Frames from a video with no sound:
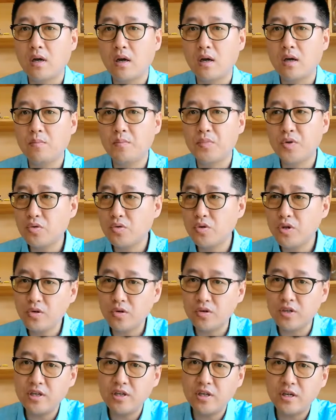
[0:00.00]
比如说
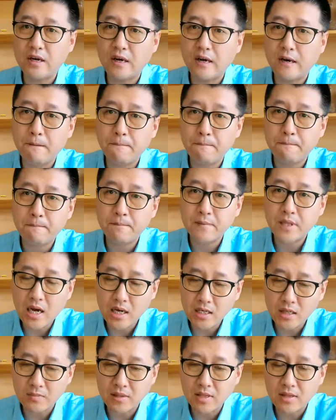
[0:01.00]
有些人啊，他
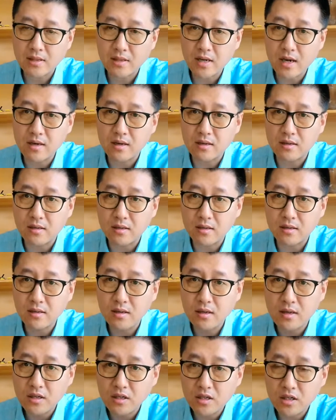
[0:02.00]
什么呢？他可能
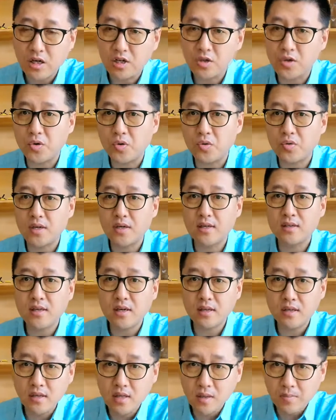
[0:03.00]
是很牛的，
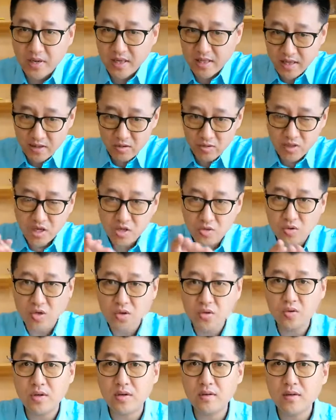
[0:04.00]
但是他每天都在衰
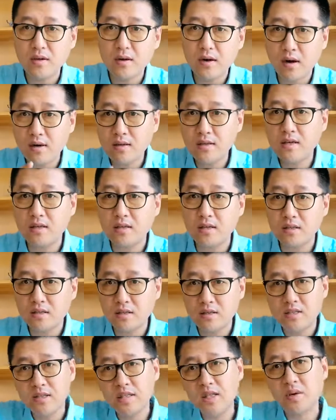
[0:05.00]
退。而你呢，是
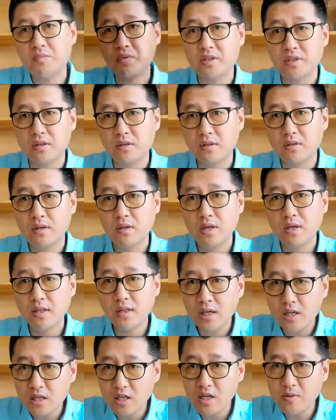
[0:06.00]
现在不行，
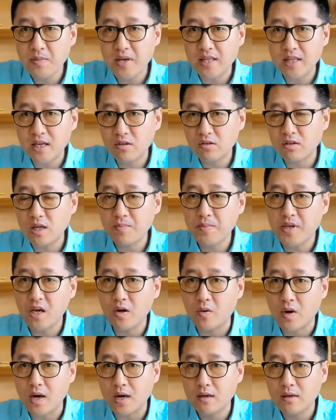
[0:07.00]
但是你每天都在变
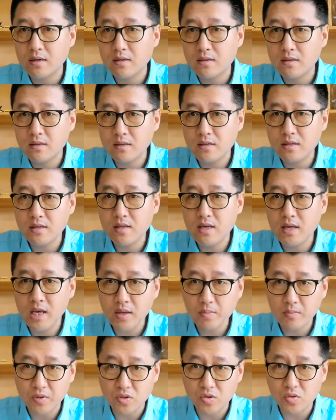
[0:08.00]
化。今
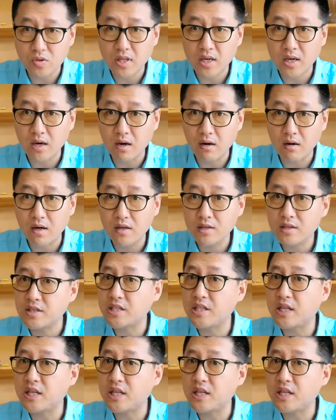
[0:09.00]
天比昨天好了，想